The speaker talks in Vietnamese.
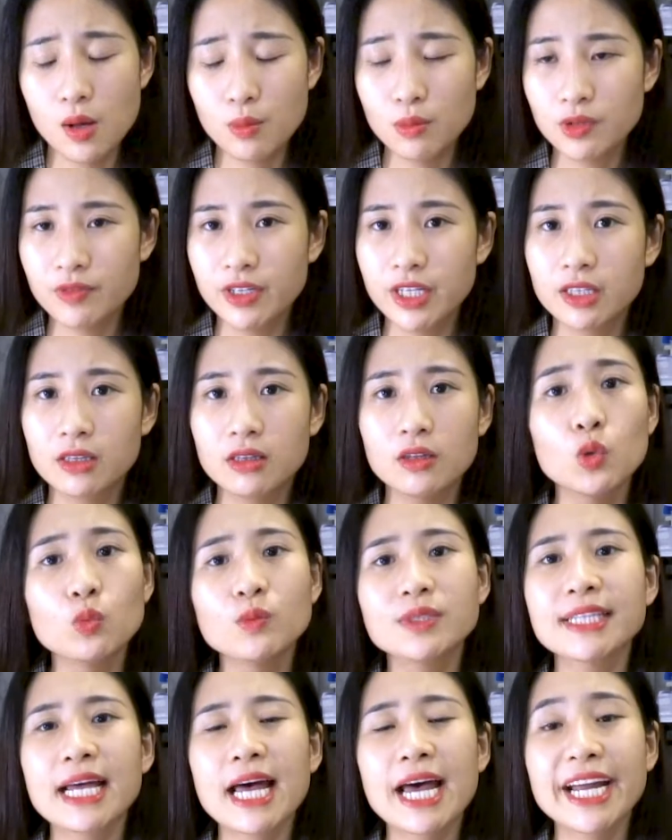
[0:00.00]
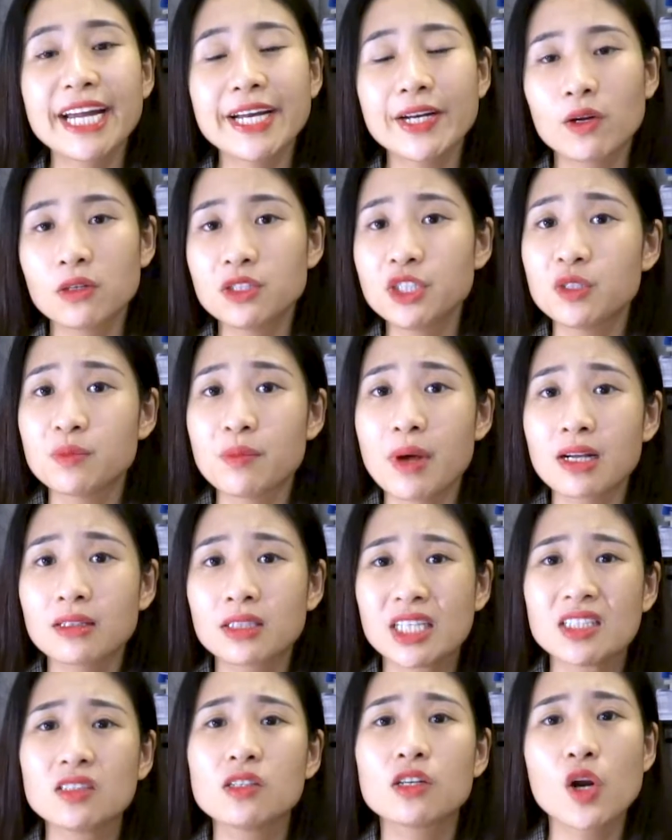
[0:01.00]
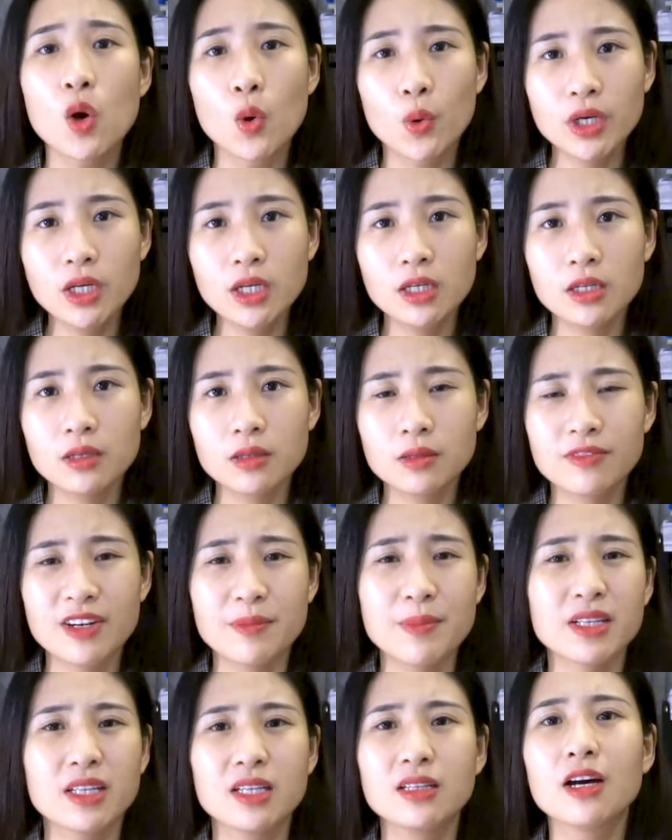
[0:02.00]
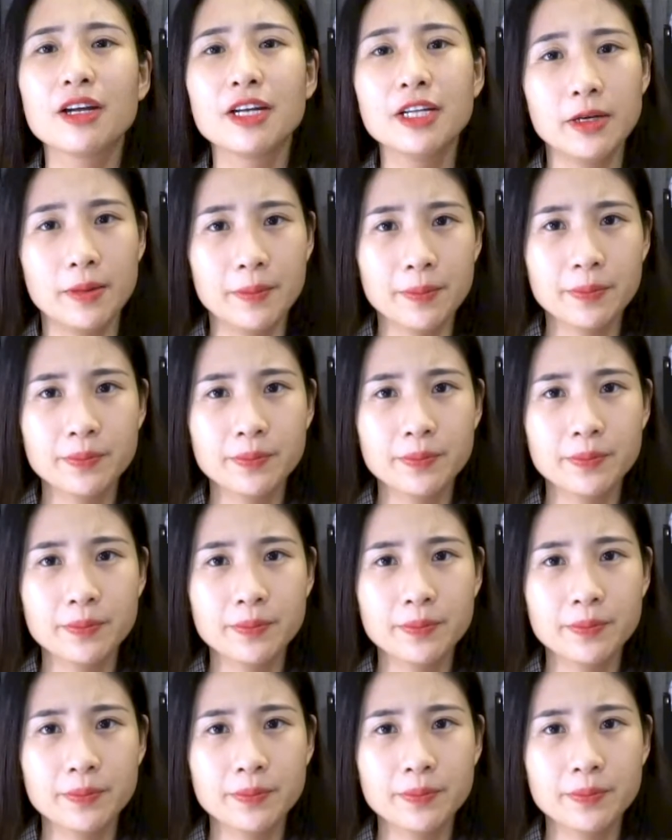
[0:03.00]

bởi vì đúng sai nó chỉ mang tính tương đối và mang tính thời điểm